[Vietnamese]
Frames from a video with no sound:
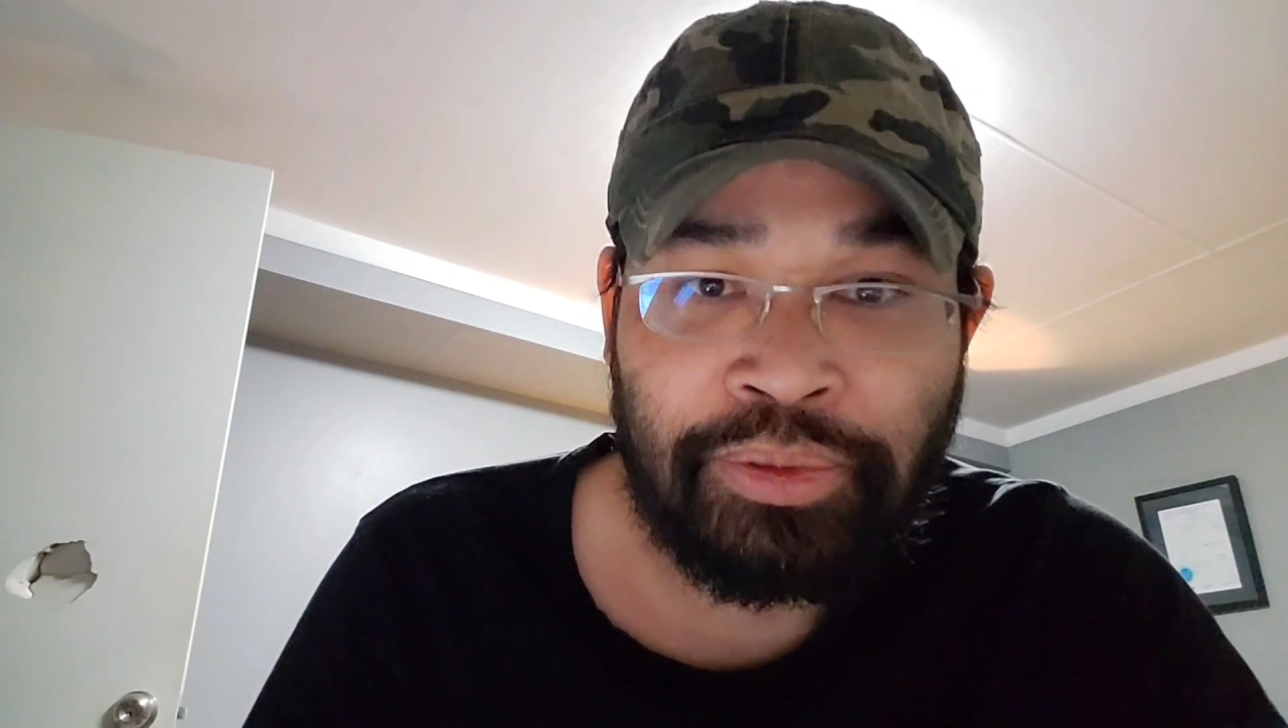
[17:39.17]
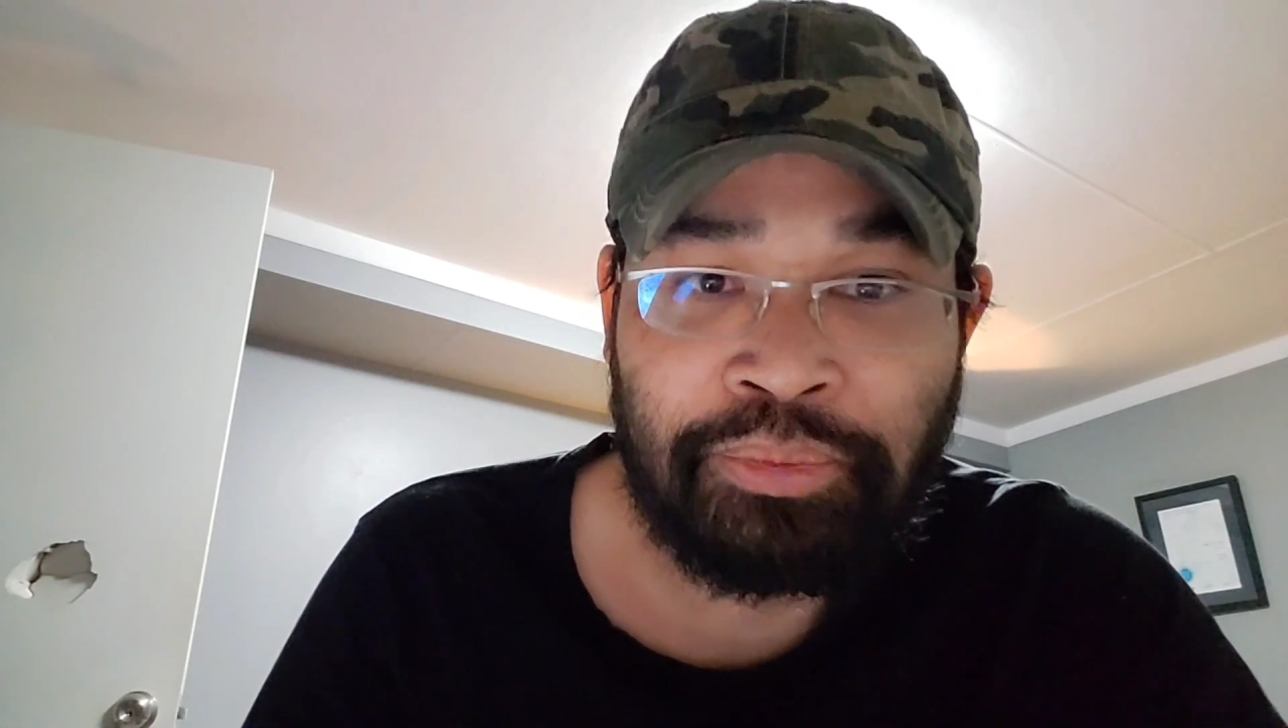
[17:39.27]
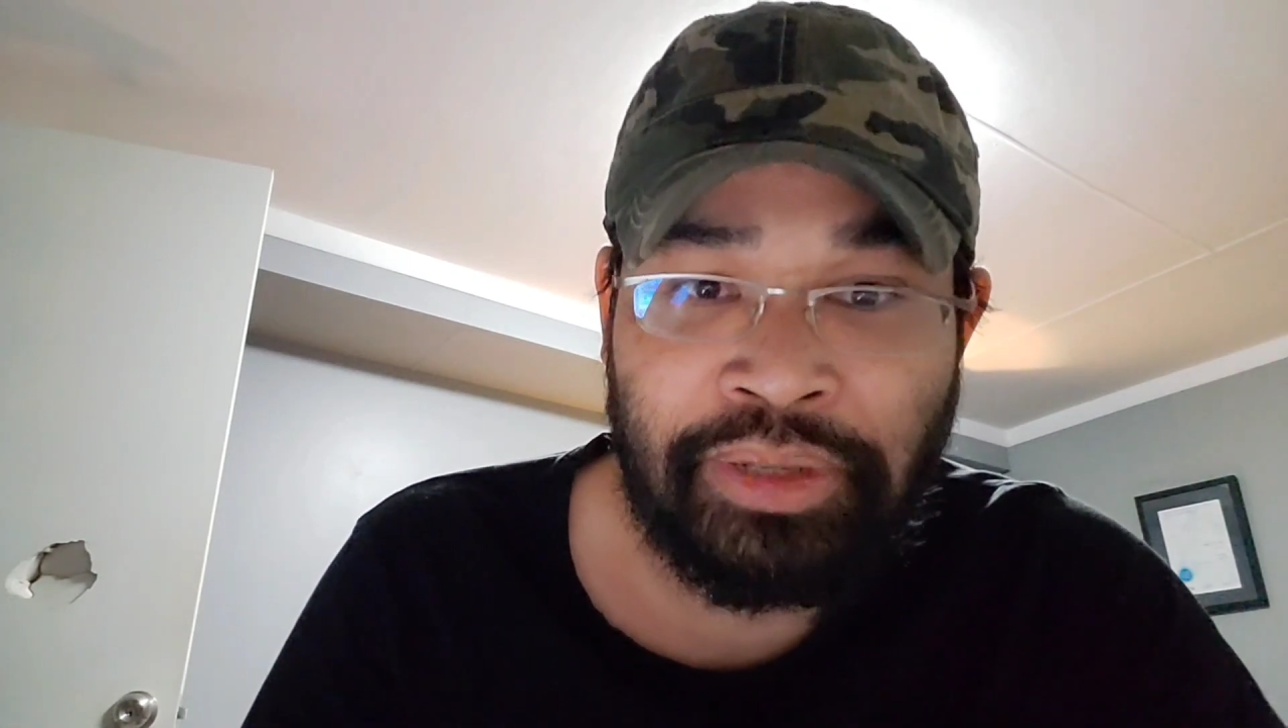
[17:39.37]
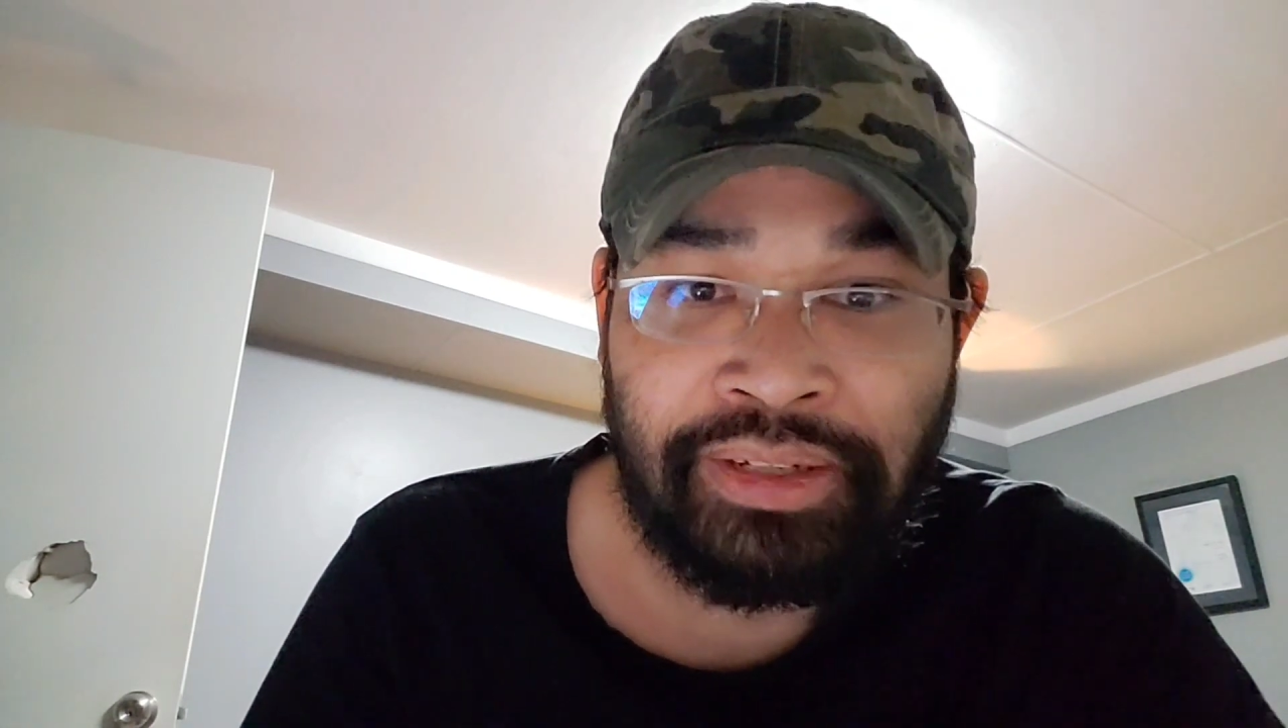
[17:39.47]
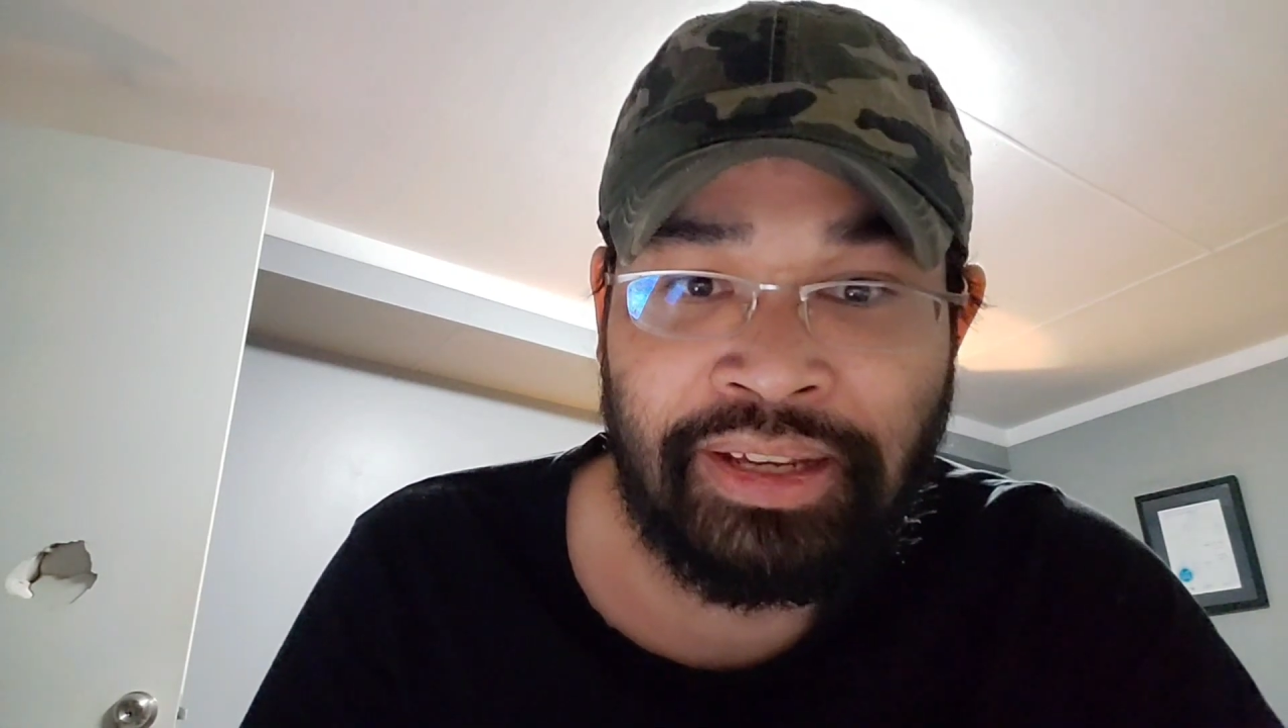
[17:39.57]
của
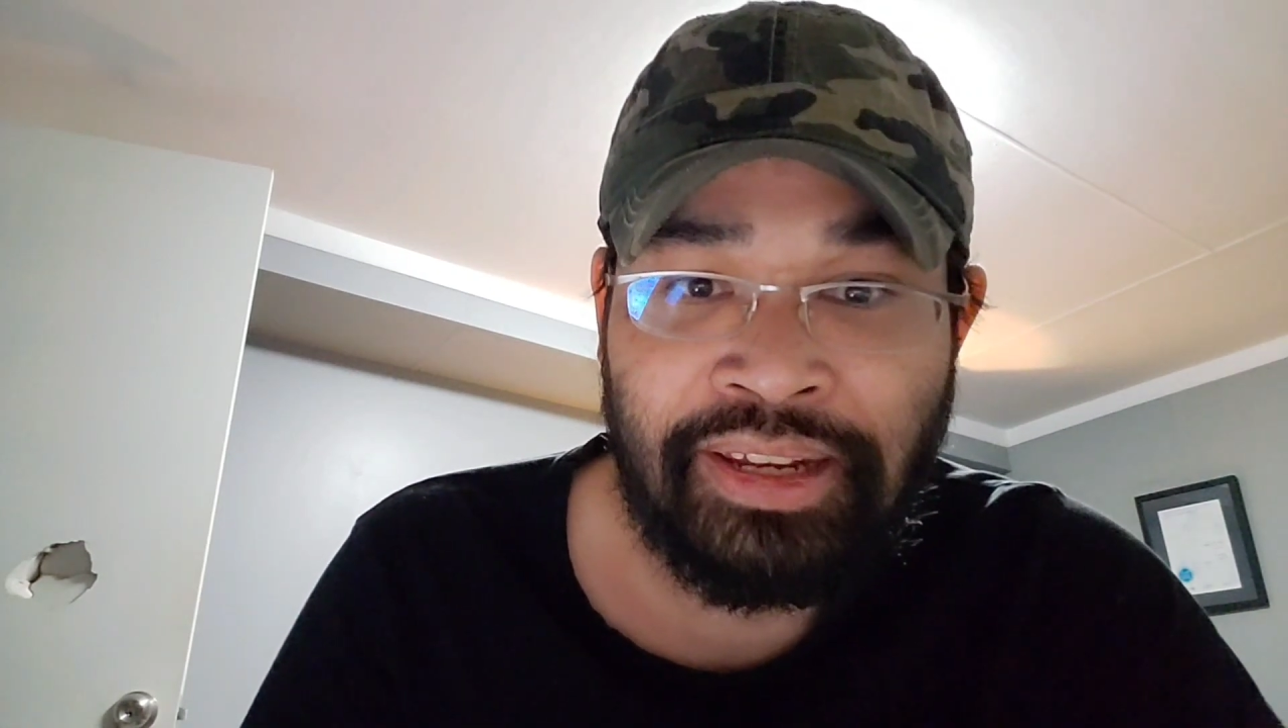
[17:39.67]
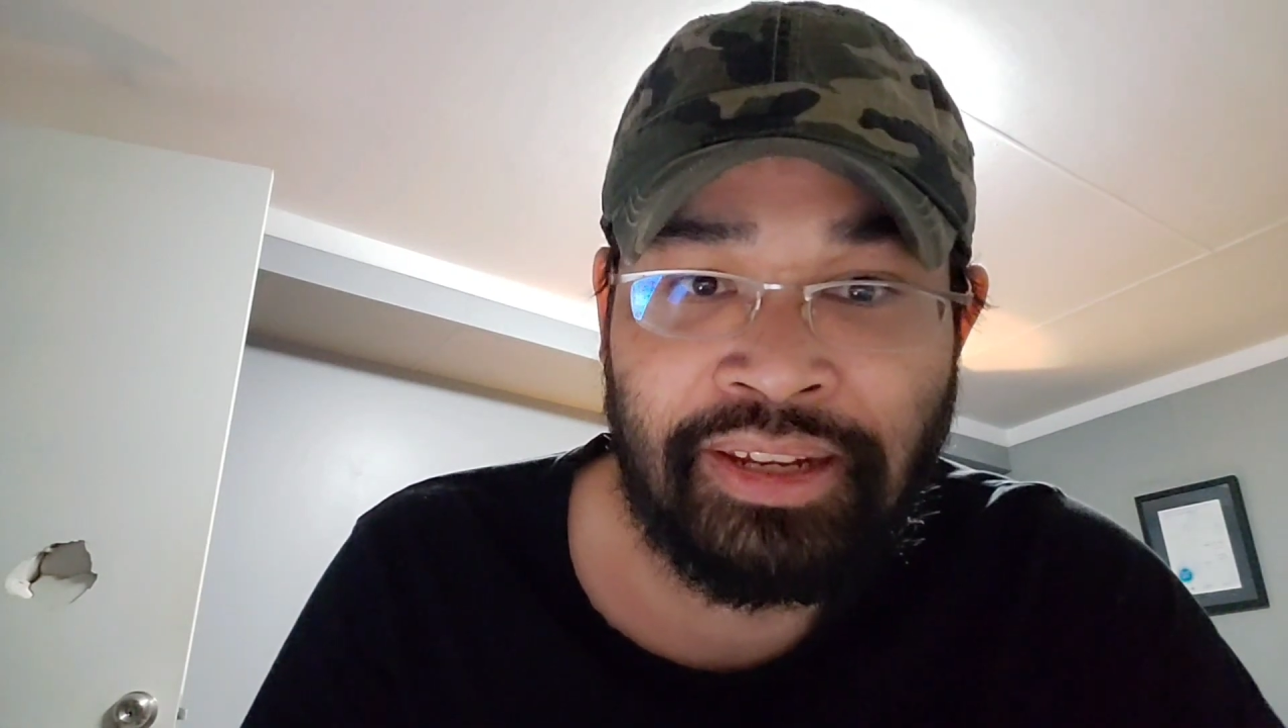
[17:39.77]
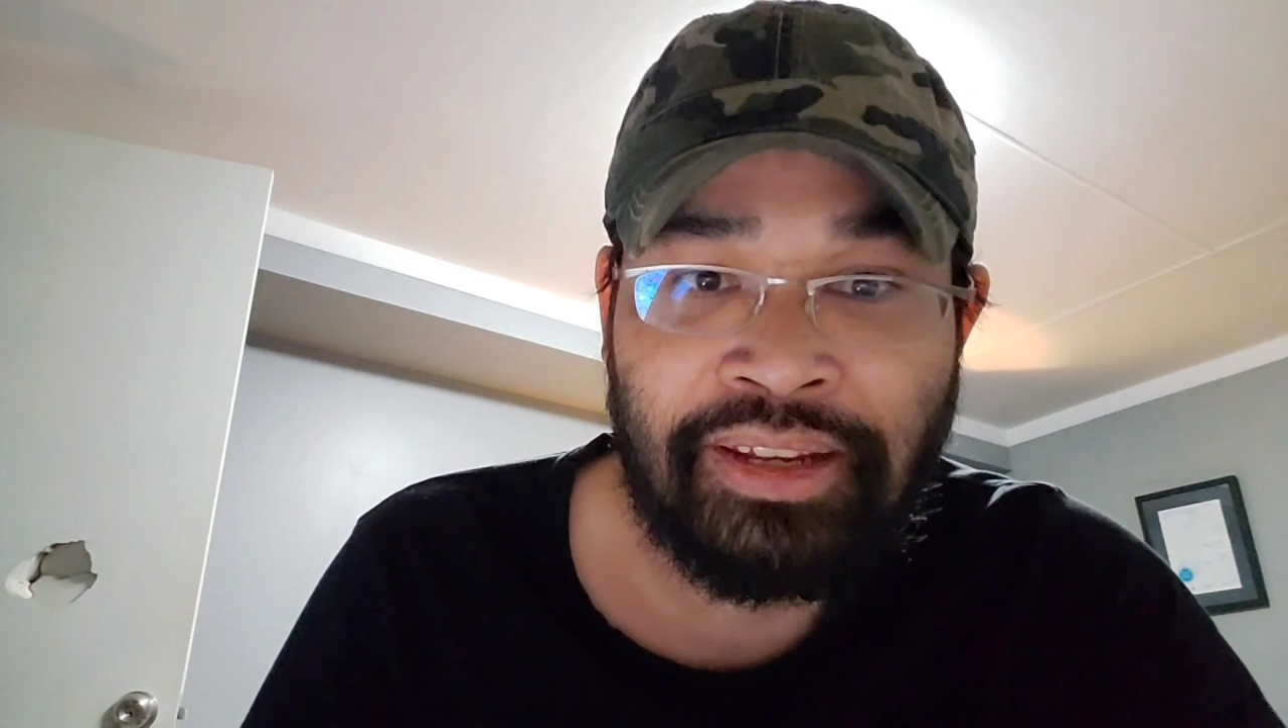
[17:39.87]
mình hay là